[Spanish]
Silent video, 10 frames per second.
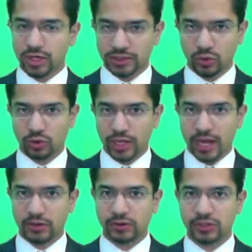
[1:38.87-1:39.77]

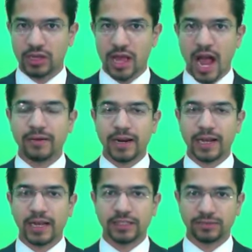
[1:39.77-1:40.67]
resultados.
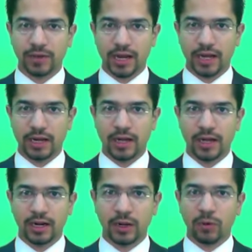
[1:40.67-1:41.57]
Habrá que esperar.
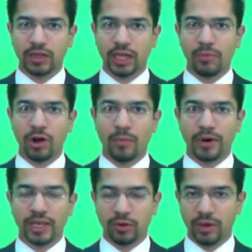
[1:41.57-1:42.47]
Recuerde que mi
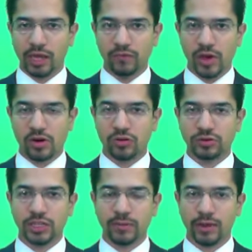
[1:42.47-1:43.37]
compañero Miguel Fierro y
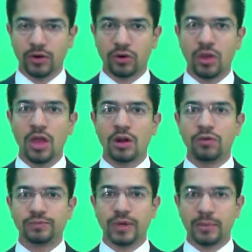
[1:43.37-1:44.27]
un servidor
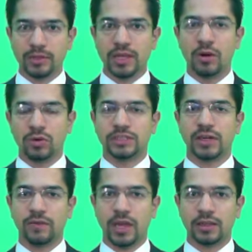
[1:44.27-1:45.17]
lo esperamos de
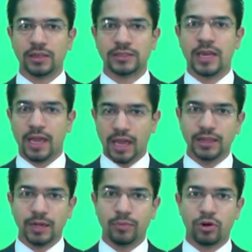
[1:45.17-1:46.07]
lunes a viernes
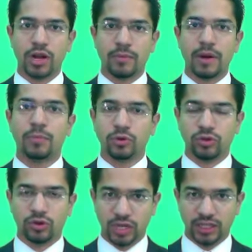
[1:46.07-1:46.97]
en el programa Punto